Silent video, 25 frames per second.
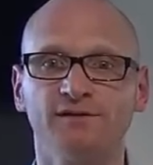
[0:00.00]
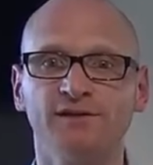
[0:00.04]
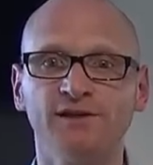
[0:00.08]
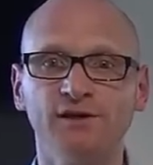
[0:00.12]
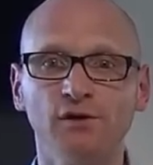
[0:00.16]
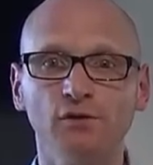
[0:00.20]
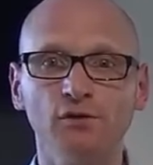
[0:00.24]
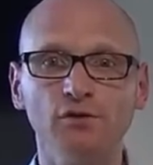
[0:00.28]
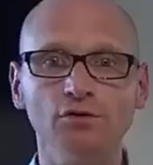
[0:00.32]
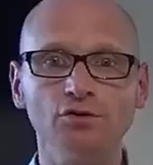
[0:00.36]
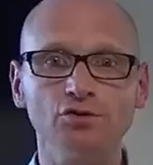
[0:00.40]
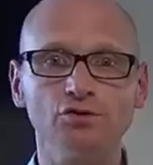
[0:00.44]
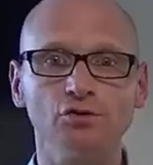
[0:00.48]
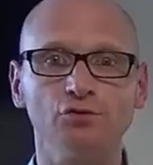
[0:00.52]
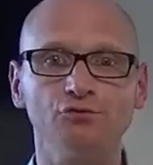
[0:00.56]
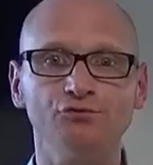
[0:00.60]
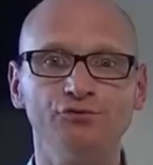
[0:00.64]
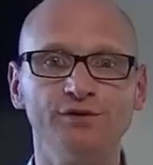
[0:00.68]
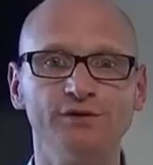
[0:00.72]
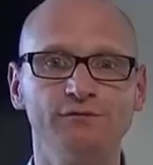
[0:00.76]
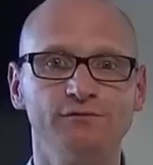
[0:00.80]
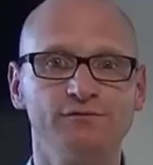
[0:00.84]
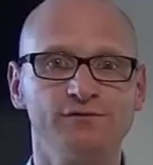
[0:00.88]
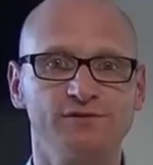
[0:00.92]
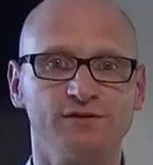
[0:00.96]
Si
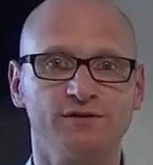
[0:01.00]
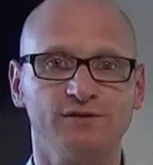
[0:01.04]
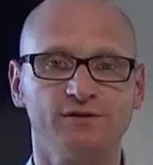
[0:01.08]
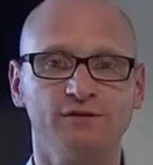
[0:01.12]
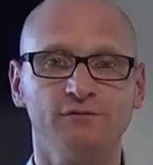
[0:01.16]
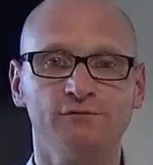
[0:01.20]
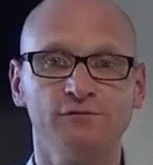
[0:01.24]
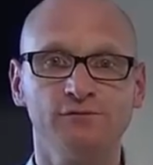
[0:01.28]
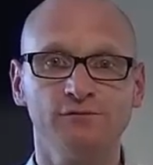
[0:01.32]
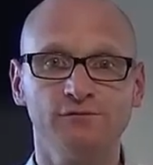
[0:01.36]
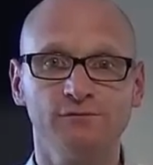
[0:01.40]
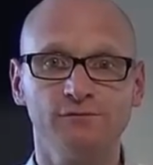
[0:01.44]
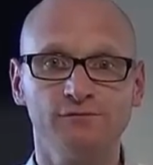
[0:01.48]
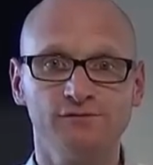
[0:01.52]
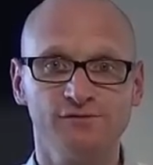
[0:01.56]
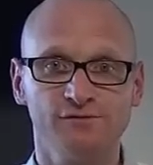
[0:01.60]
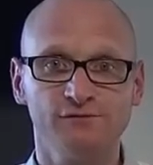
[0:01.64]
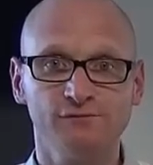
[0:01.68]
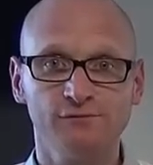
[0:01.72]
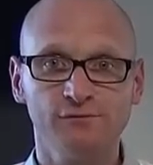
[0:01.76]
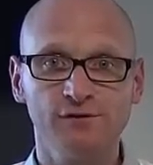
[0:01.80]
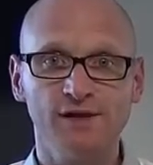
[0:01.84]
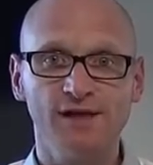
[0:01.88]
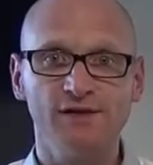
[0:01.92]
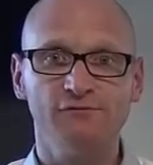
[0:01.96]
aujourd'hui vous, vous,
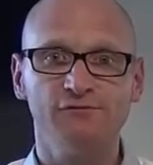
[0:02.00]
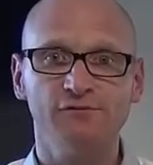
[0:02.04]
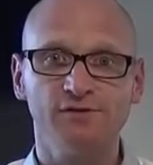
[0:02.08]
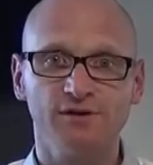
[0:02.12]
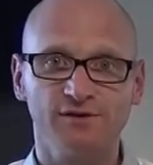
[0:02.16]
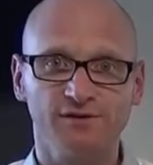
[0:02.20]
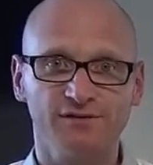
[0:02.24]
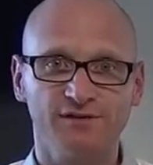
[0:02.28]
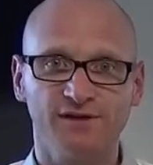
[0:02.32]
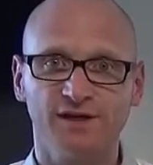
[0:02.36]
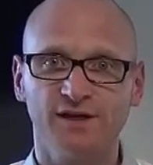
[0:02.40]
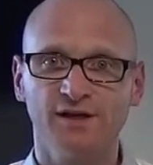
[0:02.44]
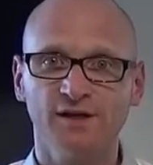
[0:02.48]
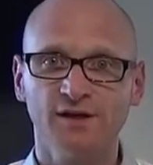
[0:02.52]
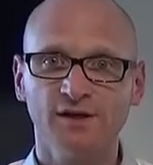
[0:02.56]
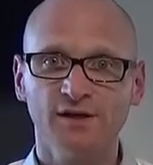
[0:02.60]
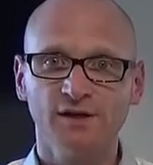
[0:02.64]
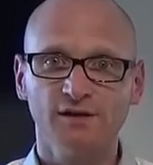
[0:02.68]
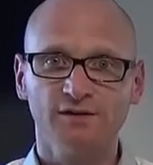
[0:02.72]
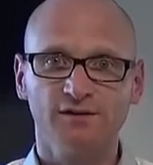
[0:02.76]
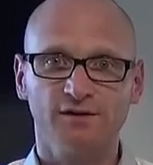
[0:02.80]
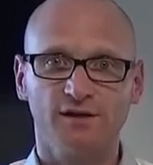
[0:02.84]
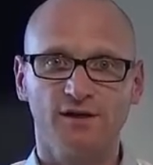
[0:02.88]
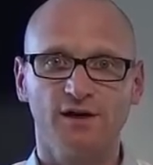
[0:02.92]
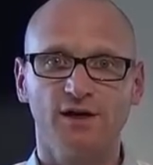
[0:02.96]
voulez vous lancer
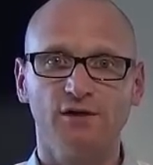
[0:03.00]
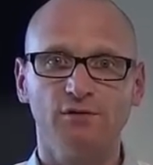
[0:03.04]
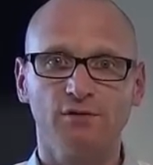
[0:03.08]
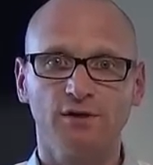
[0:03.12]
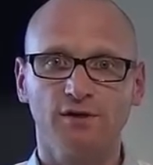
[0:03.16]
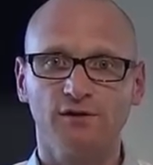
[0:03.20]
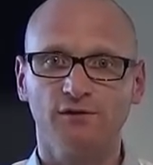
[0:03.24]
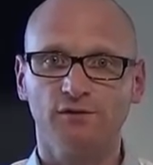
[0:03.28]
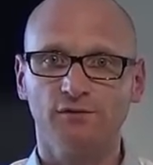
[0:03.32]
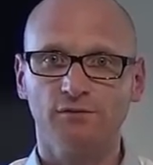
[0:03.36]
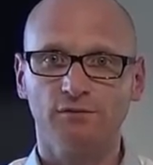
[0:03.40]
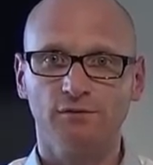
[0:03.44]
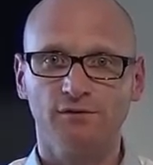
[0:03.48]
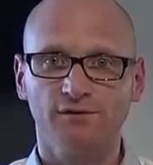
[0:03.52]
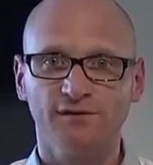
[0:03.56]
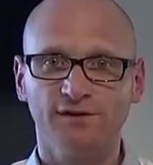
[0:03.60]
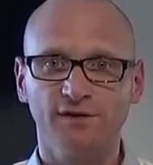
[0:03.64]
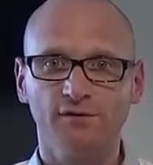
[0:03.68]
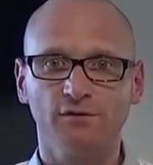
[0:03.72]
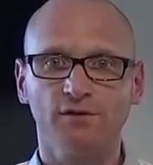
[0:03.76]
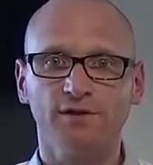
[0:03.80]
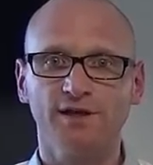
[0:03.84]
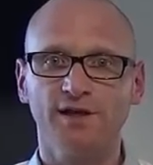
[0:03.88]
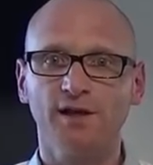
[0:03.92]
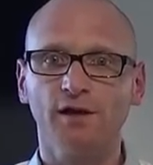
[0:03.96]
dans la location
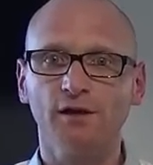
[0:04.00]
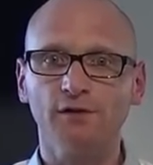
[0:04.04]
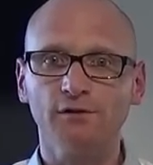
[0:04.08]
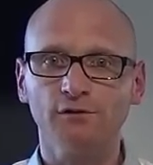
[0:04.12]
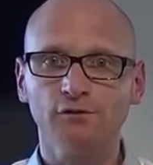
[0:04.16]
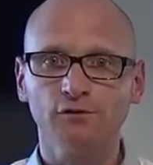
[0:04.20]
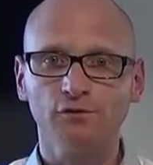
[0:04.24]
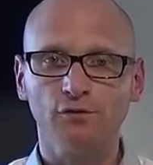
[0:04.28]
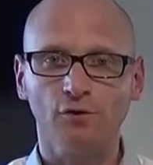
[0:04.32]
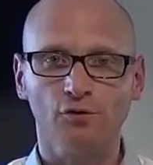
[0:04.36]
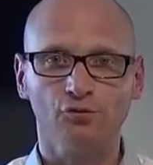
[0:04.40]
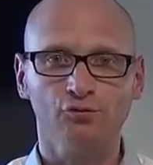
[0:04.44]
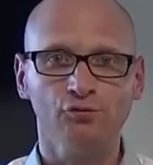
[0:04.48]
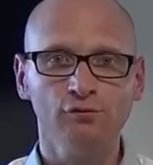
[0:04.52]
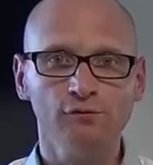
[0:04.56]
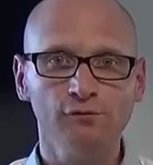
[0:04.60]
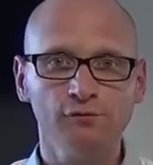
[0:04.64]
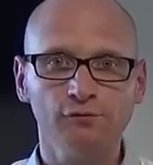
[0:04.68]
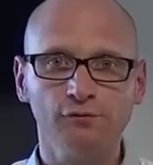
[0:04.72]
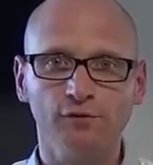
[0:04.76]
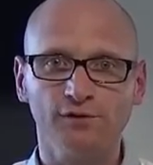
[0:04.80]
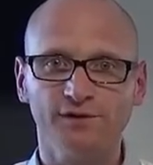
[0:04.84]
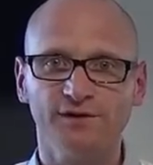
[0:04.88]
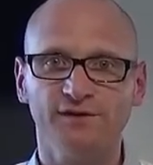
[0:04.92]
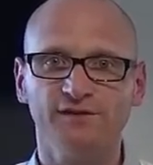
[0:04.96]
saisonnière, surtout
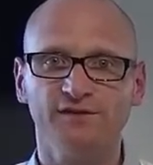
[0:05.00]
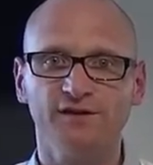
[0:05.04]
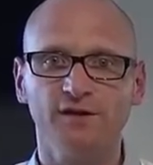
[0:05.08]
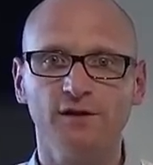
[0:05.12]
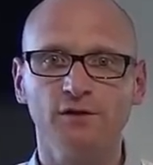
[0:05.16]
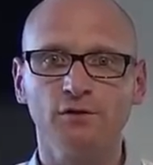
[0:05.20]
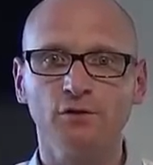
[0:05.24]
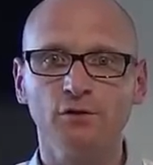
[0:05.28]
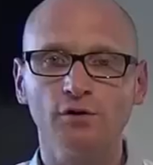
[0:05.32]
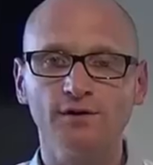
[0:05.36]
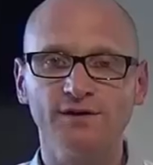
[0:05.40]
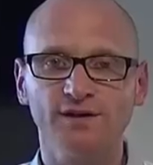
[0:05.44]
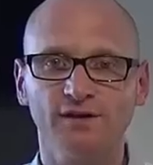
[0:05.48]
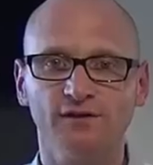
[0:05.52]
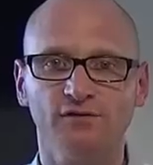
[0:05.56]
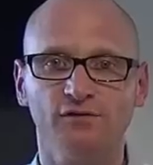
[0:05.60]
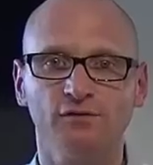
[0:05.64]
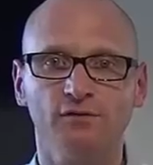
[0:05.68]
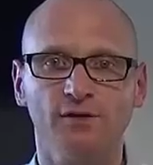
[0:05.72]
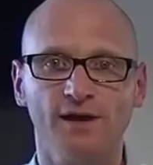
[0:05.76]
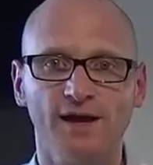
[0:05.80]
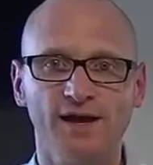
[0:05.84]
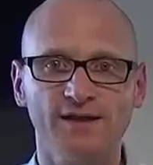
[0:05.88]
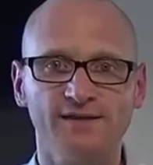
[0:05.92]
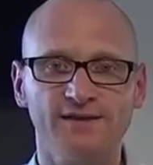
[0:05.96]
fournissez une
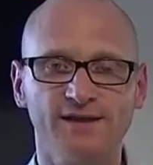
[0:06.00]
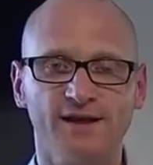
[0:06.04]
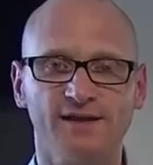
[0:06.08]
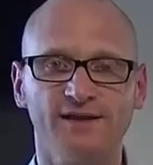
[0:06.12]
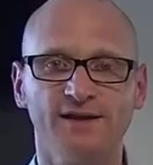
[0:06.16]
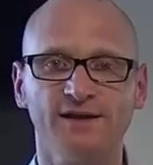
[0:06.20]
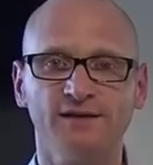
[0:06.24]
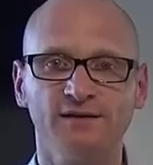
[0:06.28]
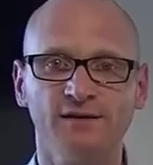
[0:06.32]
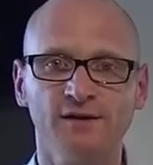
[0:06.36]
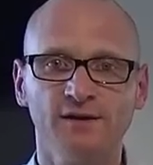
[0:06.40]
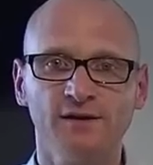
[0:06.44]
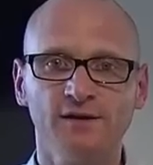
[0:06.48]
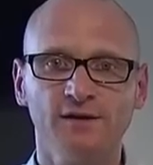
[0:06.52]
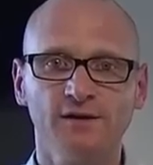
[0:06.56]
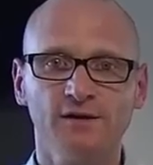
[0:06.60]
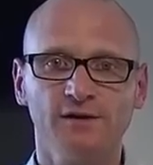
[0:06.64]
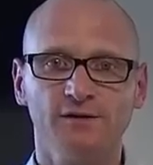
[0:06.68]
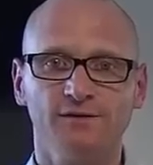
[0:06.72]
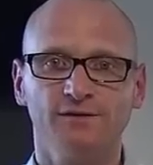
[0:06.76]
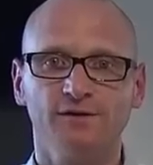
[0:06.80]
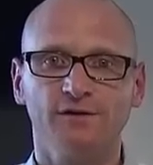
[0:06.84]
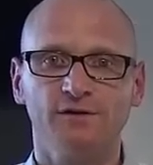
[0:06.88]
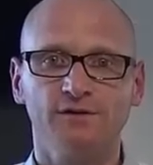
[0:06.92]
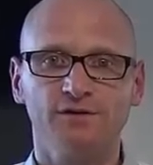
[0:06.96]
connexion internet
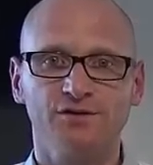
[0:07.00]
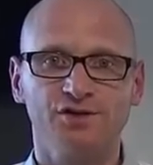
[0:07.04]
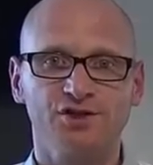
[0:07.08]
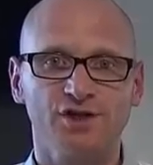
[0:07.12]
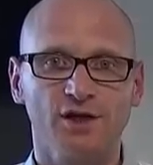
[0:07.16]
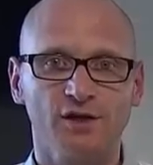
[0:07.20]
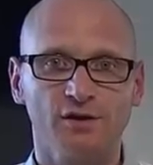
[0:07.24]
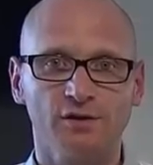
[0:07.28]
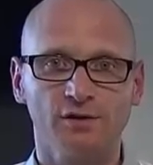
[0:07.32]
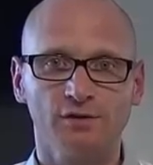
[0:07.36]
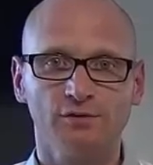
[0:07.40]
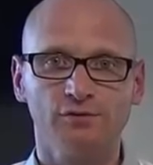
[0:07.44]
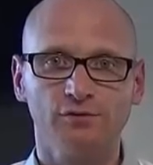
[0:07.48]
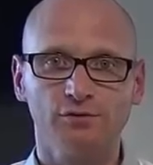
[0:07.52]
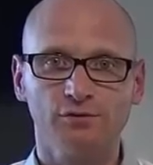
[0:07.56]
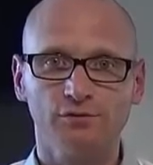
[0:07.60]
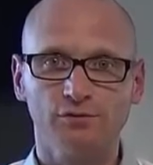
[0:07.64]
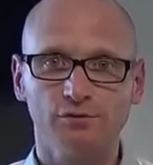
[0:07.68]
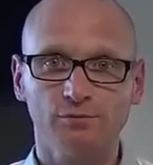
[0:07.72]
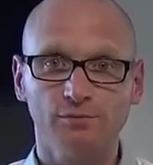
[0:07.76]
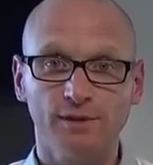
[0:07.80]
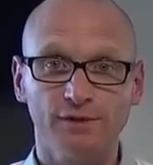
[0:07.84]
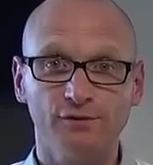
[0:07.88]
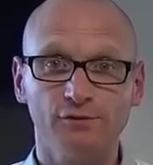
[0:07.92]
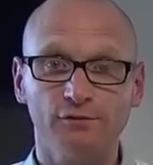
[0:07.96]
dans chacun
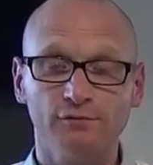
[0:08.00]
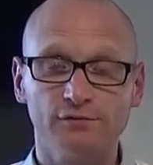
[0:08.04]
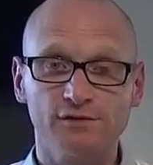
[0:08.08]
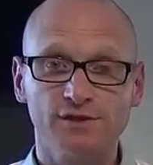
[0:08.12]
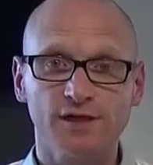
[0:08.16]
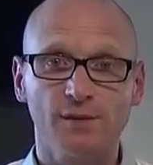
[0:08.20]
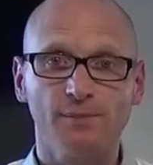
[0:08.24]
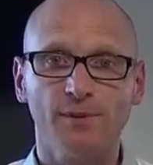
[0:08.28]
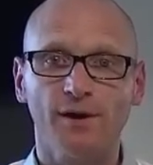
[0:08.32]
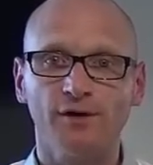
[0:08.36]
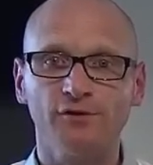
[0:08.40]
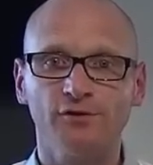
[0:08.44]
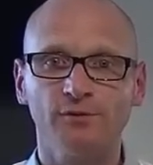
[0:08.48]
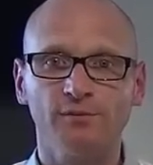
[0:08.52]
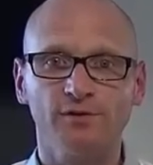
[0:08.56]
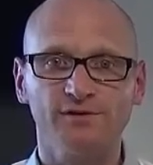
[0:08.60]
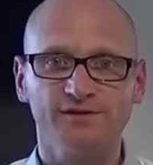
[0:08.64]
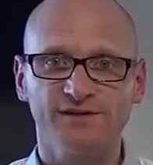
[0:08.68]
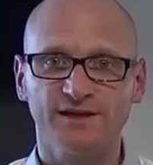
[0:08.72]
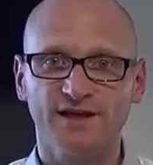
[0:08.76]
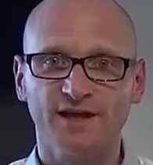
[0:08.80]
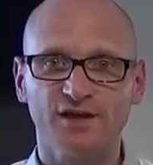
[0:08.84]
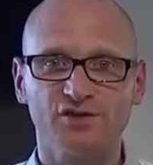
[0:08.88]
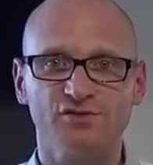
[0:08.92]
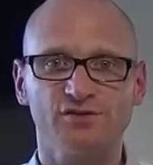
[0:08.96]
bah, de, vos appartements.
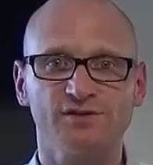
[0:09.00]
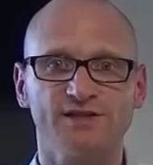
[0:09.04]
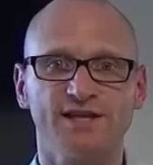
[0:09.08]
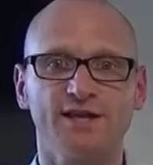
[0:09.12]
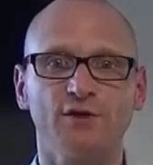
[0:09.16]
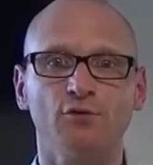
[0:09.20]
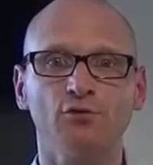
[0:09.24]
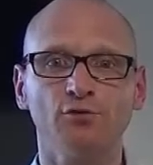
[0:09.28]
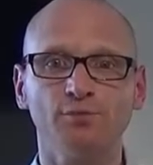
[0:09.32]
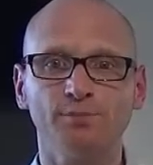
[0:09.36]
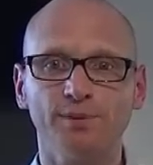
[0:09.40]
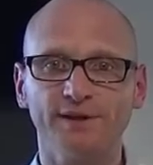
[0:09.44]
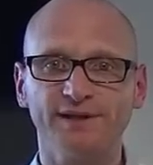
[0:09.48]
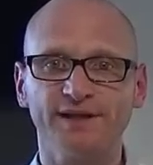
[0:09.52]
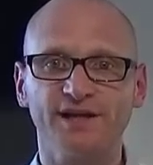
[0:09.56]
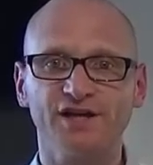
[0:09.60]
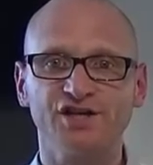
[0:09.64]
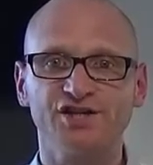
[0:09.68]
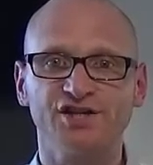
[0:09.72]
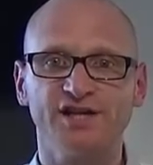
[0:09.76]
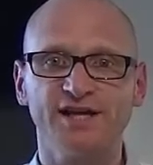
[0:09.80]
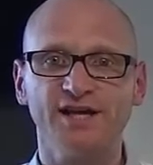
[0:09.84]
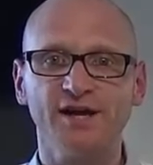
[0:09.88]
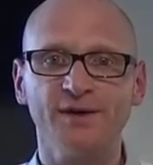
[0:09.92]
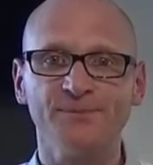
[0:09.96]
C'est quelque chose qui coûte pas très
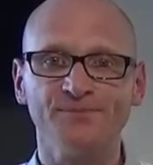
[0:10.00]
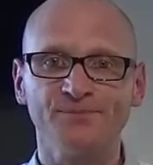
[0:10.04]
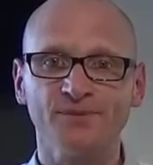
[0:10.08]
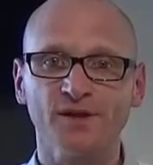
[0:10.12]
cher